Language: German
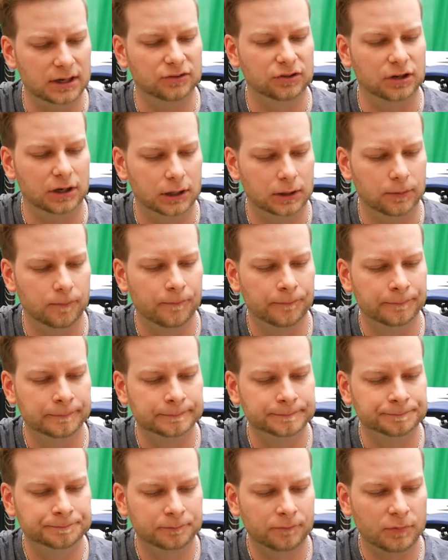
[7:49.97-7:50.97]
trinken.
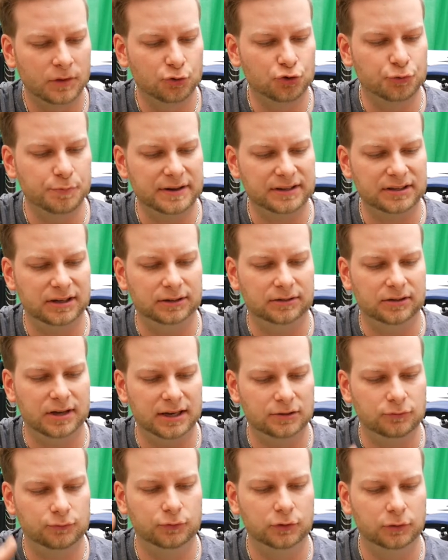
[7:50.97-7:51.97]
Schmeckt halt
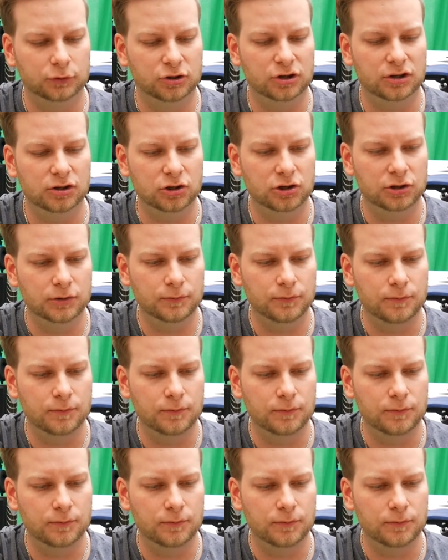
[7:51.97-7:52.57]
echt wie Tee.